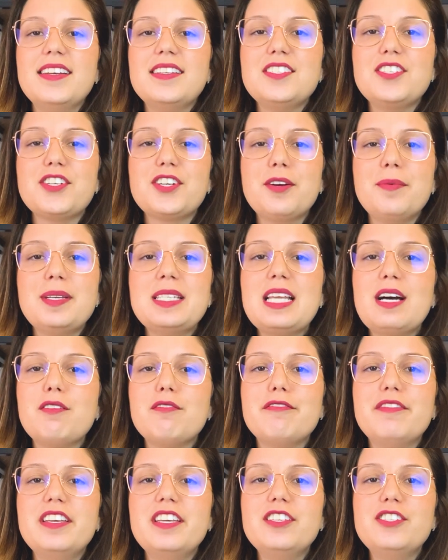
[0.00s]
Antes de começar
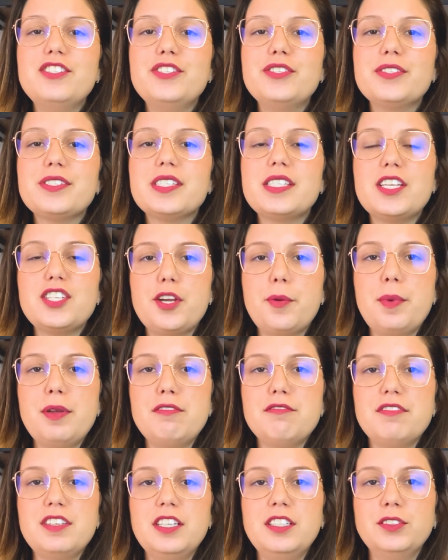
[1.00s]
o vídeo, seja
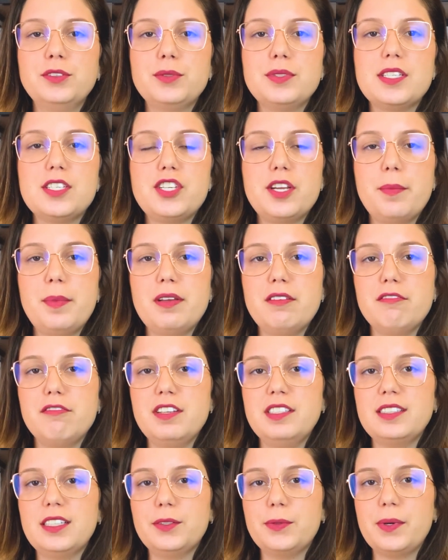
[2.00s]
bem-vindo, seja
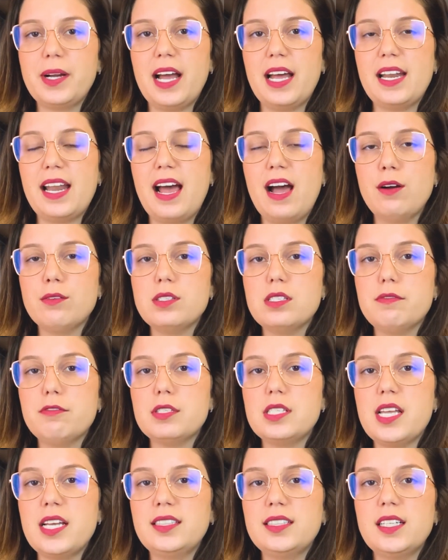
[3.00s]
bem-vinda no canal. Se
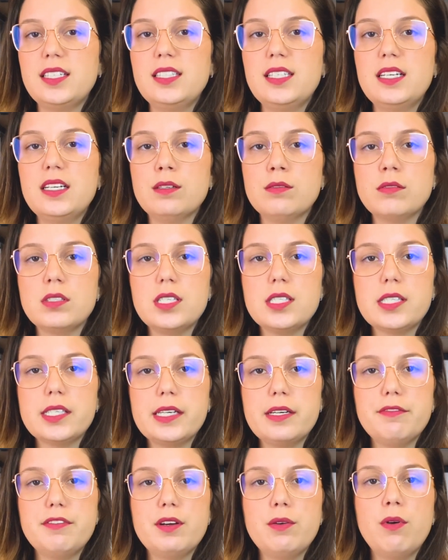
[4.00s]
você ainda não se
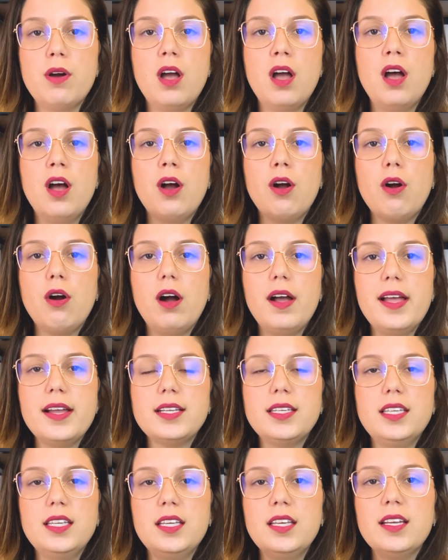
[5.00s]
inscreveu, corre
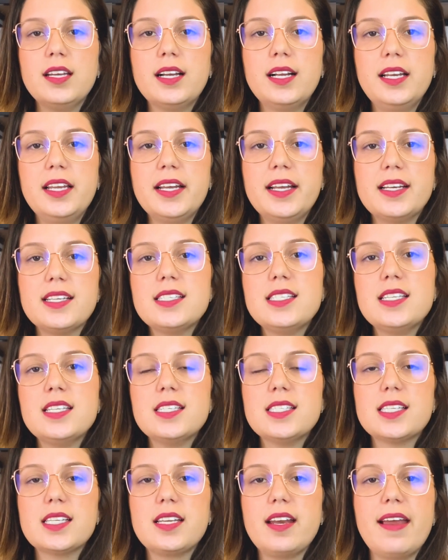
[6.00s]
aqui, clica, se
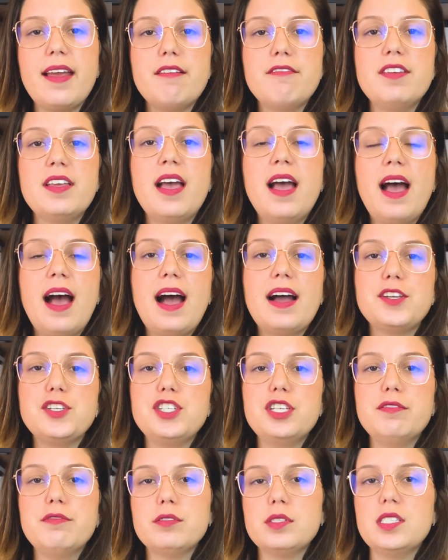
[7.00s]
inscreve,
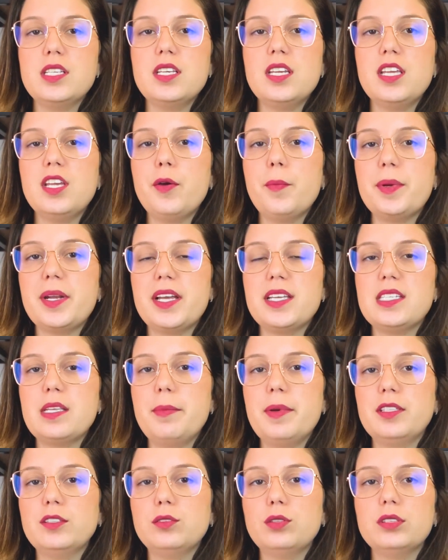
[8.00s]
ativa o sininho para
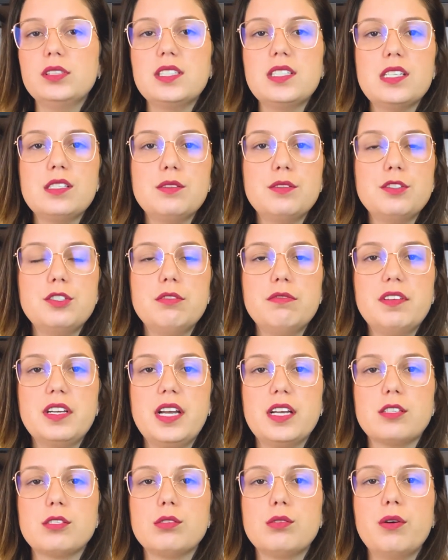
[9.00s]
receber todas as
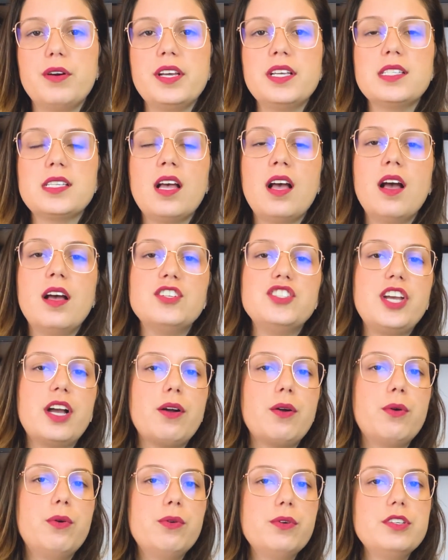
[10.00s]
notificações, já
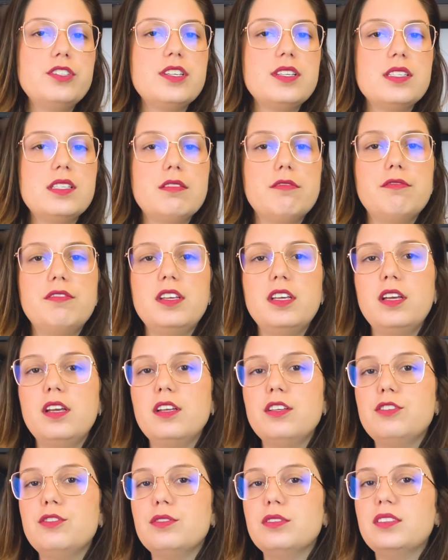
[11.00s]
curte esse
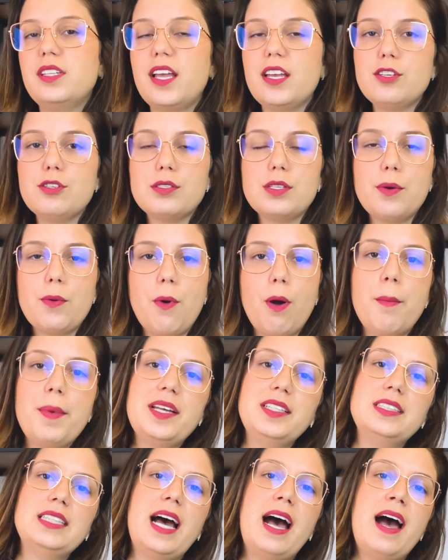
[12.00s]
vídeo, deixa o seu
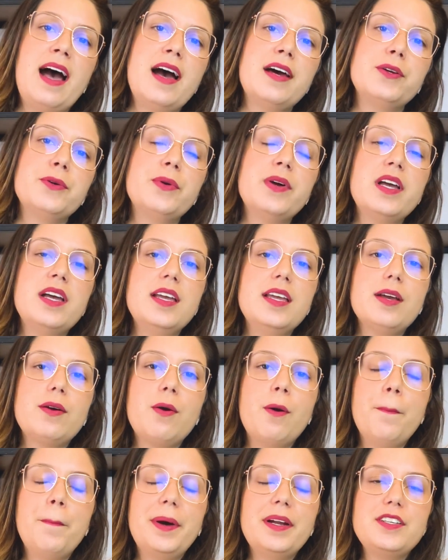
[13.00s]
comentário e
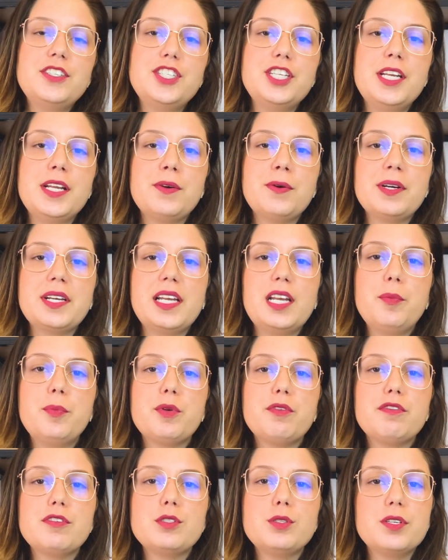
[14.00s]
compartilha com aquele
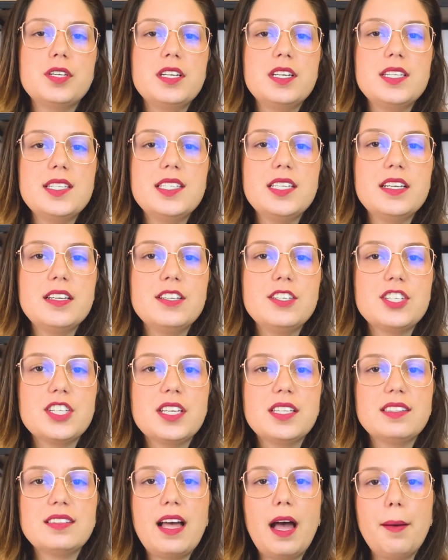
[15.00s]
professor iniciante
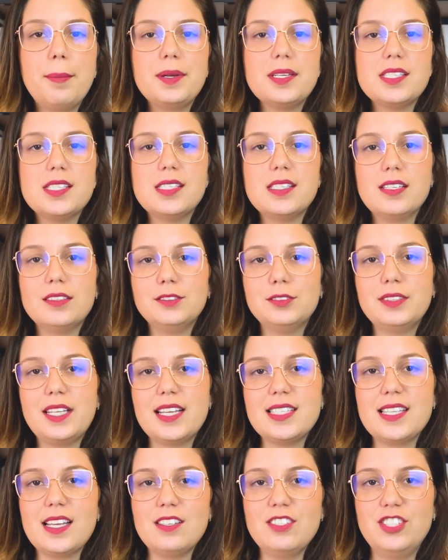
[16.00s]
que está precisando
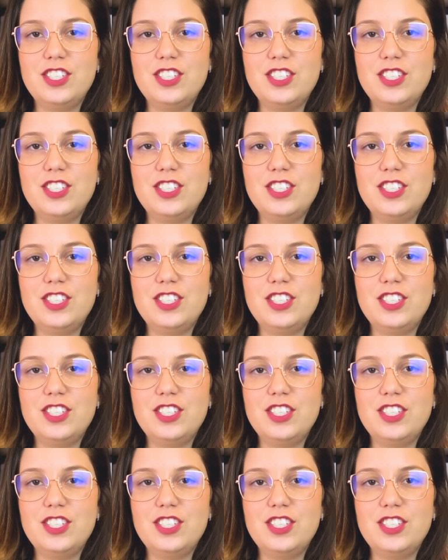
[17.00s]
dessa